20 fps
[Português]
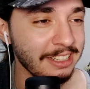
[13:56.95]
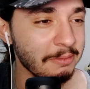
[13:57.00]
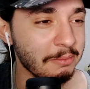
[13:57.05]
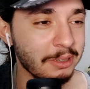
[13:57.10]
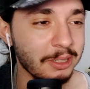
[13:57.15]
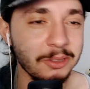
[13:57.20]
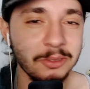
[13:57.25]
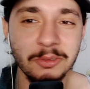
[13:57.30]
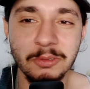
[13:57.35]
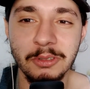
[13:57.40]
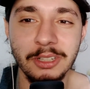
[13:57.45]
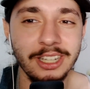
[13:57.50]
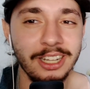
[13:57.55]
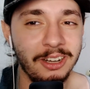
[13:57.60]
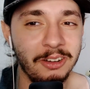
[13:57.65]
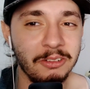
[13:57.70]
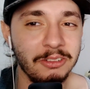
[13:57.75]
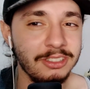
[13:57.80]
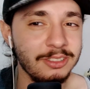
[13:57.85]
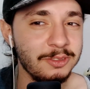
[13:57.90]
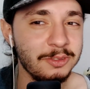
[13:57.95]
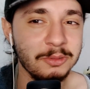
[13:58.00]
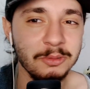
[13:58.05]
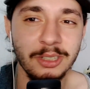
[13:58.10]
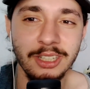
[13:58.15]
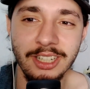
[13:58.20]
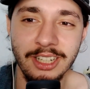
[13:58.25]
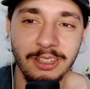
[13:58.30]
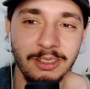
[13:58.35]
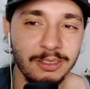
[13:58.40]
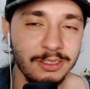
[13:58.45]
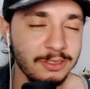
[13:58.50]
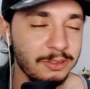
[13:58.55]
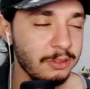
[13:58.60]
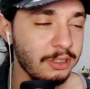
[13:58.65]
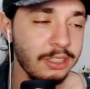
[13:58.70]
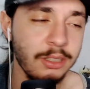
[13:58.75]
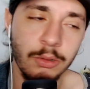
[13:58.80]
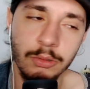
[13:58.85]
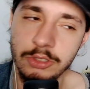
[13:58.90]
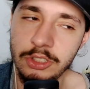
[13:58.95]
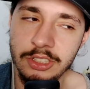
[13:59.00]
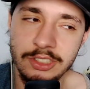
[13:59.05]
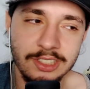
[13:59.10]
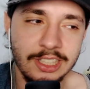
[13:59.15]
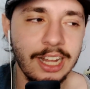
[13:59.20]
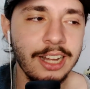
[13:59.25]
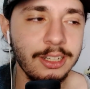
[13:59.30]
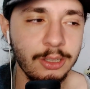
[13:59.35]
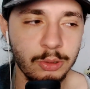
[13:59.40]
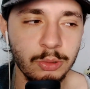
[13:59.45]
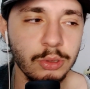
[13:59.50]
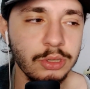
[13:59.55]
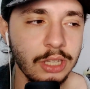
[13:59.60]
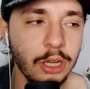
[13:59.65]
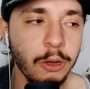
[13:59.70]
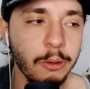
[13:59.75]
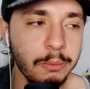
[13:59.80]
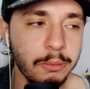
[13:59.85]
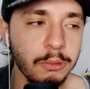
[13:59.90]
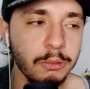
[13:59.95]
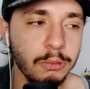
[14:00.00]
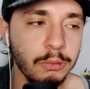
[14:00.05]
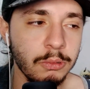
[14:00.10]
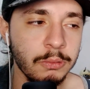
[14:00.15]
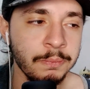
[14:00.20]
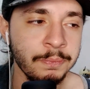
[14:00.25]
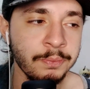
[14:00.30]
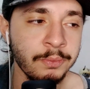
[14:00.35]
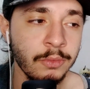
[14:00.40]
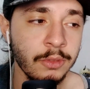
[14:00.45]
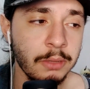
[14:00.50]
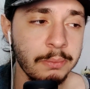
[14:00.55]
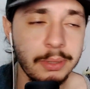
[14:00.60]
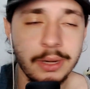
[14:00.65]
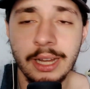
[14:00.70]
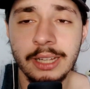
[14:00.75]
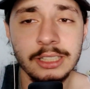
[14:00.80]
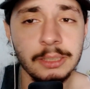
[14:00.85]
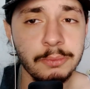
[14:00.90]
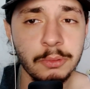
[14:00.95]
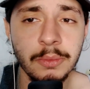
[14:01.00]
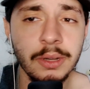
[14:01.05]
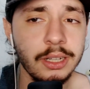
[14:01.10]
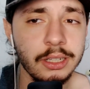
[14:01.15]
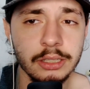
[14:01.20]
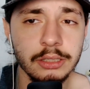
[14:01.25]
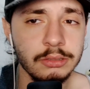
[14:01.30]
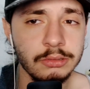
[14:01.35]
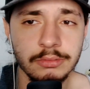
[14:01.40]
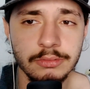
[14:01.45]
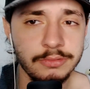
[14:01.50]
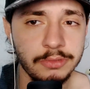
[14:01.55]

Mano, surreal, surreal. Não, destaque total pro Prado e pro Magrão.